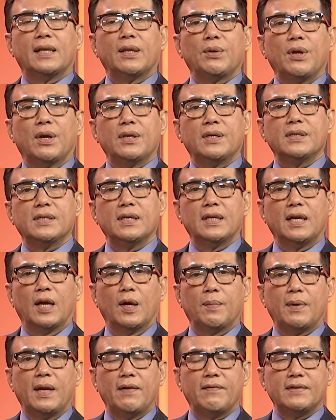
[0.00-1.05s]
đã theo dõi chương trình ngày
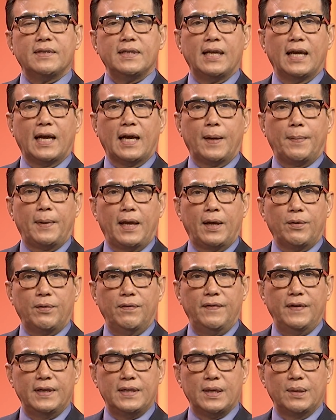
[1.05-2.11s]
hôm nay và xin hẹn gặp lại
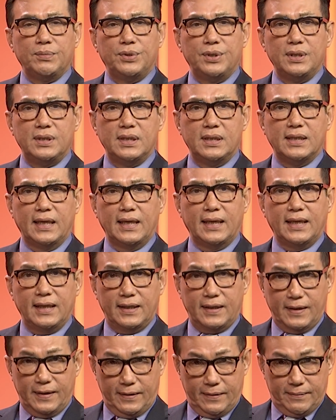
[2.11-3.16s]
quý vị trong chương trình này kỳ
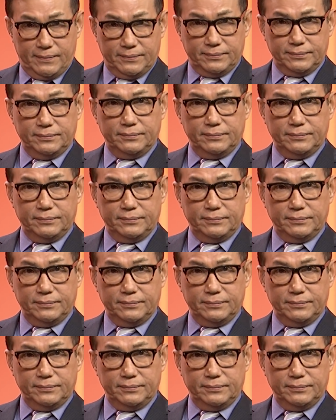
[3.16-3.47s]
tới.